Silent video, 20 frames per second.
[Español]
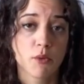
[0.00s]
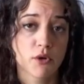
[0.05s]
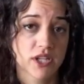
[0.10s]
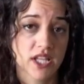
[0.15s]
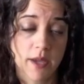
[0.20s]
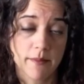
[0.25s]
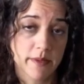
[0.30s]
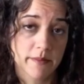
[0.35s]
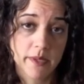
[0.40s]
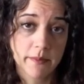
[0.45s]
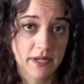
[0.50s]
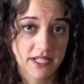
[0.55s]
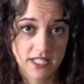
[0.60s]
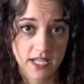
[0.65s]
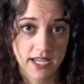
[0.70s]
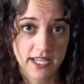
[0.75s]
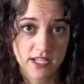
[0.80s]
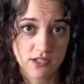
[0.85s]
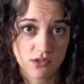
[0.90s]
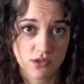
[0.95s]
Porque a mí me
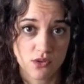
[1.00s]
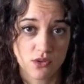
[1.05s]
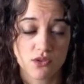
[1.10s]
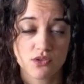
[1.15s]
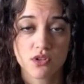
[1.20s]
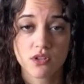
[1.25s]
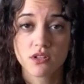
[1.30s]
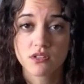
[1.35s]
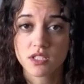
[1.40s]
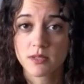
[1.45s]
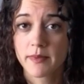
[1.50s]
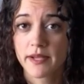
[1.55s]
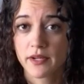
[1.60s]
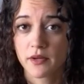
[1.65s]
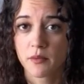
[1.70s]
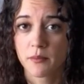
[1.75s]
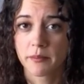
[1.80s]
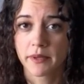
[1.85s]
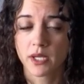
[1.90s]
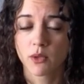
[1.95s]
pasa eso, solo se me
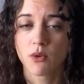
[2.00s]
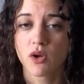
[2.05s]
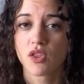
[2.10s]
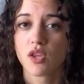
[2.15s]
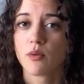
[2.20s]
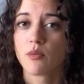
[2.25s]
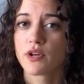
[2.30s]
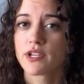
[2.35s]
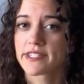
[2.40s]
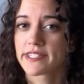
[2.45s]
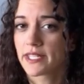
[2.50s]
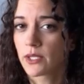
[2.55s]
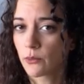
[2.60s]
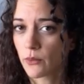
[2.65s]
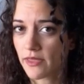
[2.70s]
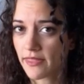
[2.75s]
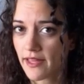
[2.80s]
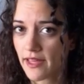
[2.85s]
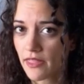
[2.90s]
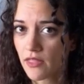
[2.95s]
rompen cuando voy sin
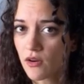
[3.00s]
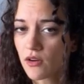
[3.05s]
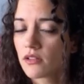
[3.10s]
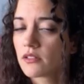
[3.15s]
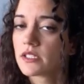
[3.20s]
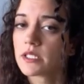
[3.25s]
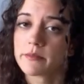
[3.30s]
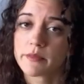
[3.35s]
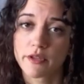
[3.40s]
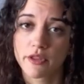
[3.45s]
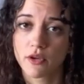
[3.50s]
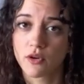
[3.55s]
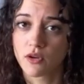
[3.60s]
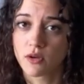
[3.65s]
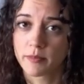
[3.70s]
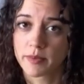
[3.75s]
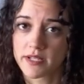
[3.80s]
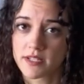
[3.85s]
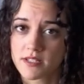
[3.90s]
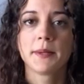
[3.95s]
cuidado y me doy
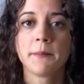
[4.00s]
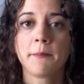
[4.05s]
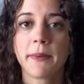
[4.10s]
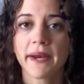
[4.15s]
golpes.